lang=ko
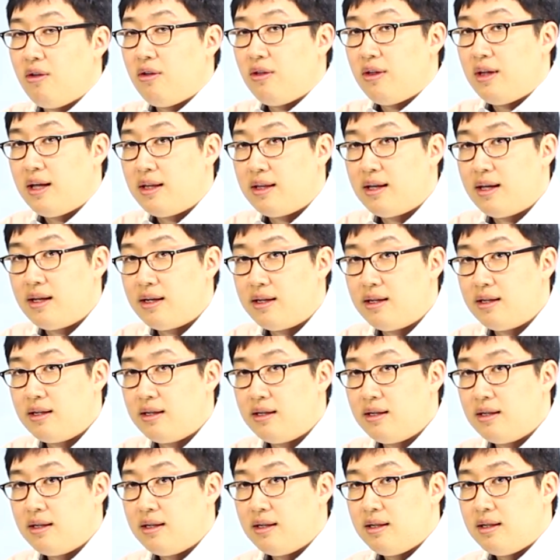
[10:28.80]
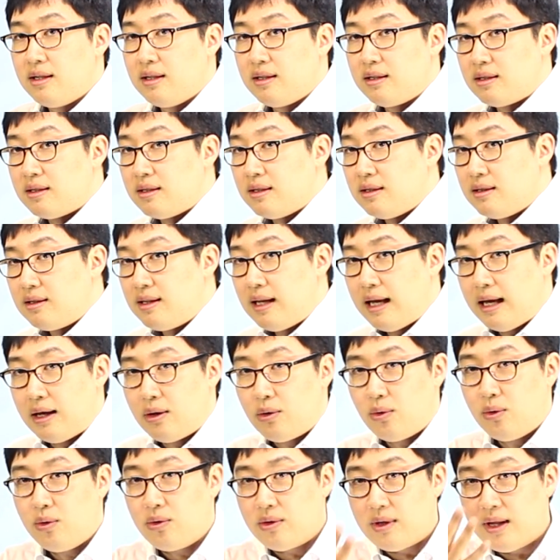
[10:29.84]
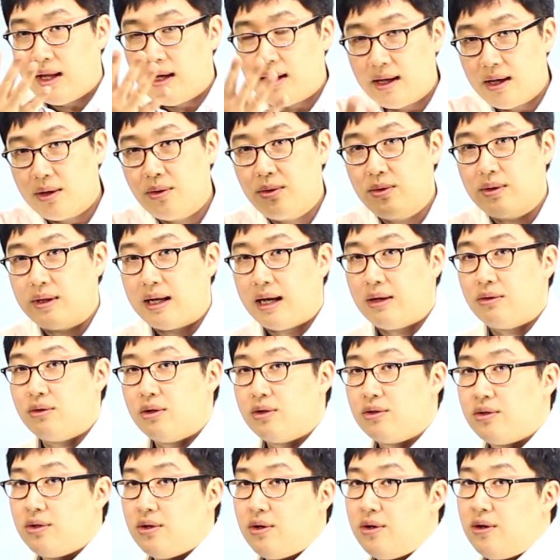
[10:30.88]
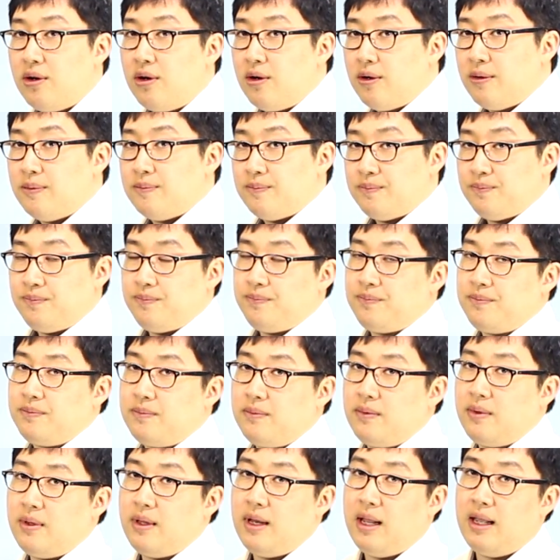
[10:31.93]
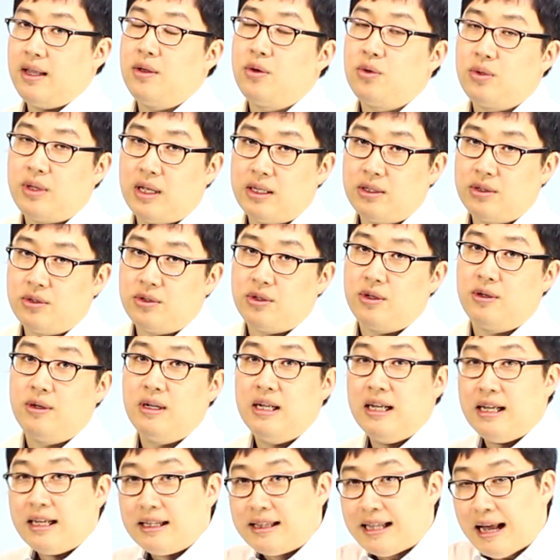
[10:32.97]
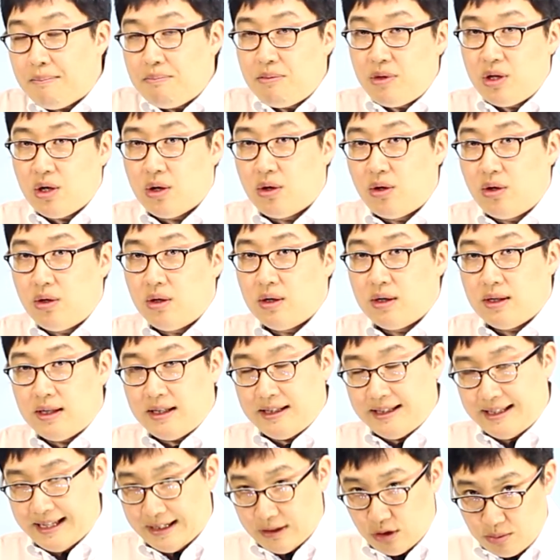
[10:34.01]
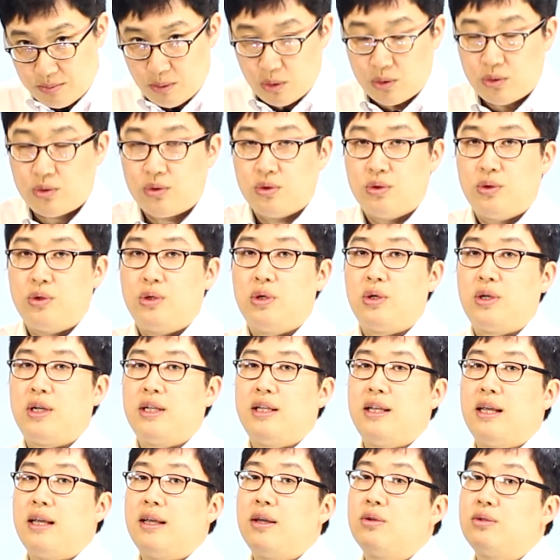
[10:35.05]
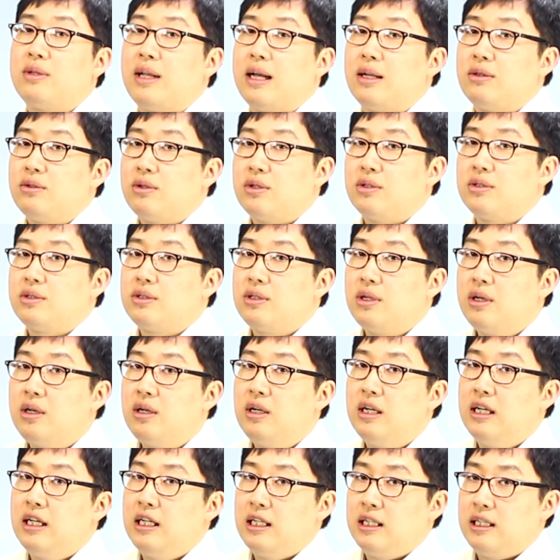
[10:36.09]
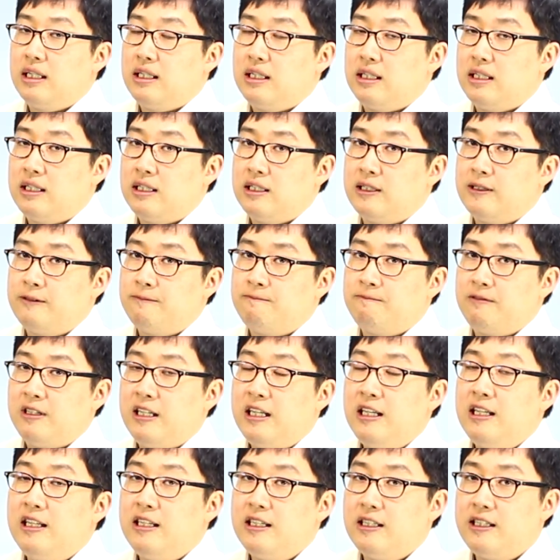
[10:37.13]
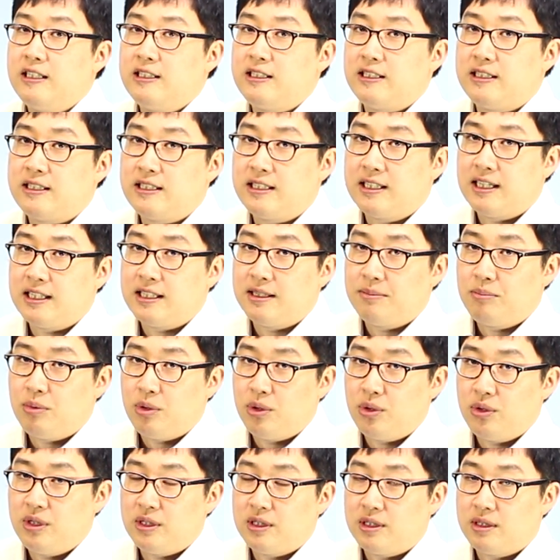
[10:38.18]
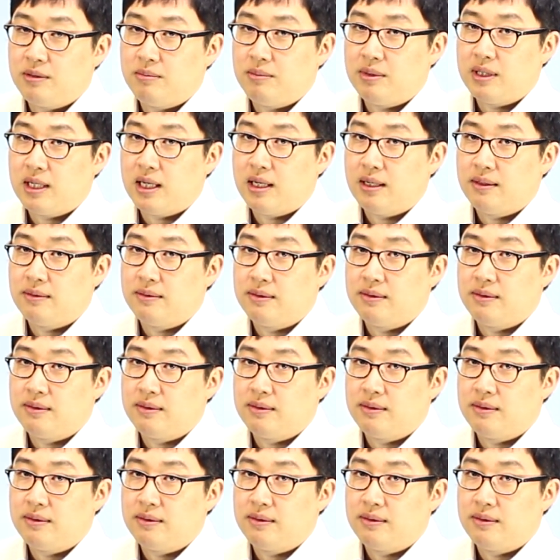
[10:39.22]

얘네를 그대로 네 개로 나눠서 네 개로 나눠서 남녀, 단수 복수 이렇게 네 개로 나눠서 어, 일일이 지칭하는 표현이 있습니다.